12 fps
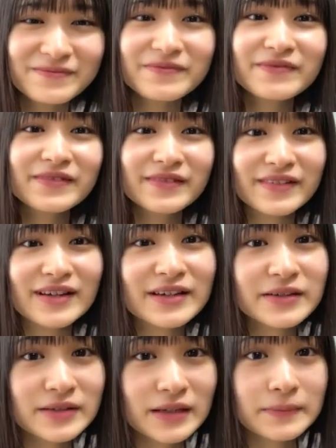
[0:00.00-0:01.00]
おはようご
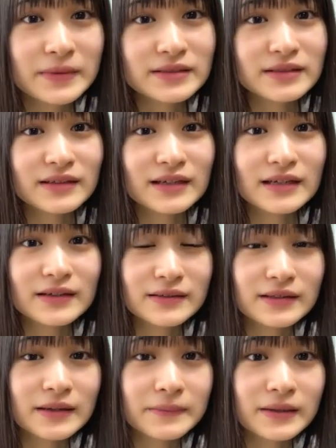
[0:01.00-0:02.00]
ざいますおはようござい
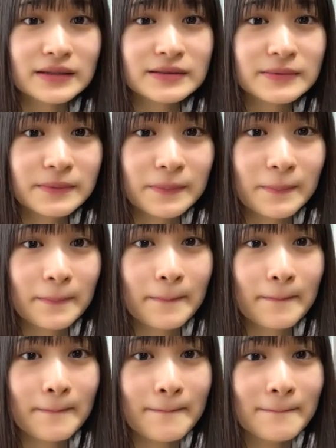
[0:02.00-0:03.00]
ます
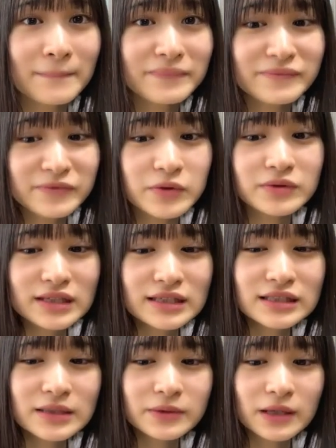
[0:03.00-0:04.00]
でも先生
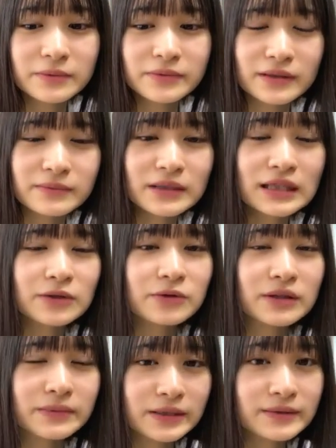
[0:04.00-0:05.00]
も多分ね見た時
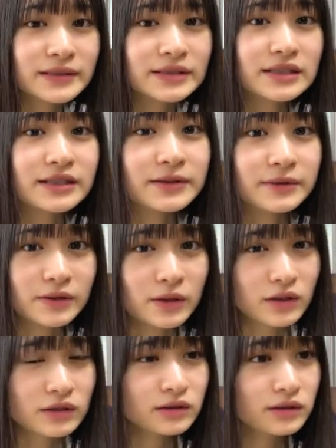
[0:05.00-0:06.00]
びっくりしちゃうだろうねあれ
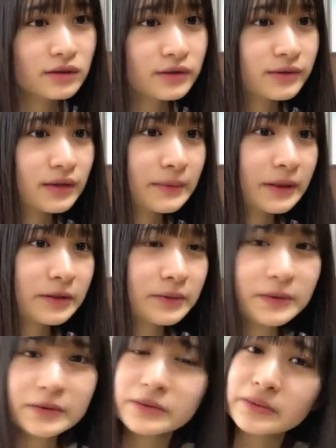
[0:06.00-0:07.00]
名前と名字
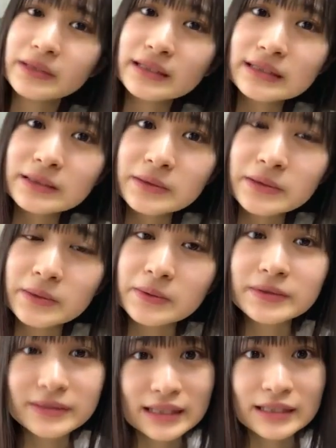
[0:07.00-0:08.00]
同じの人多く
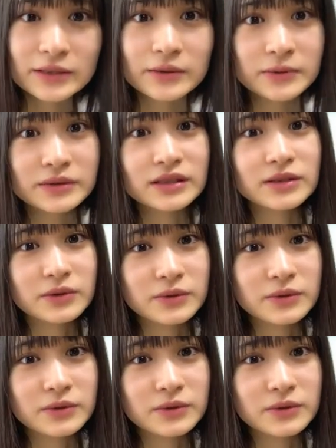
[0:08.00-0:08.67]
ないって思っちゃうと思